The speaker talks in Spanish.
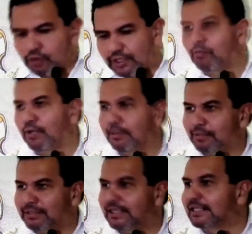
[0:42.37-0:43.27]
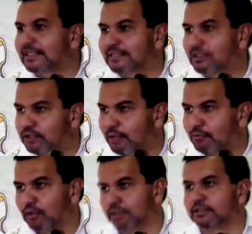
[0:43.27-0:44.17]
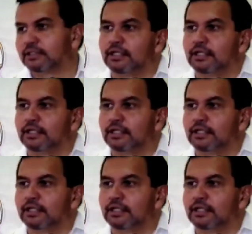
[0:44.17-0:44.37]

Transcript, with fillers: ¿Qué puede pasar? Ya están los camiones.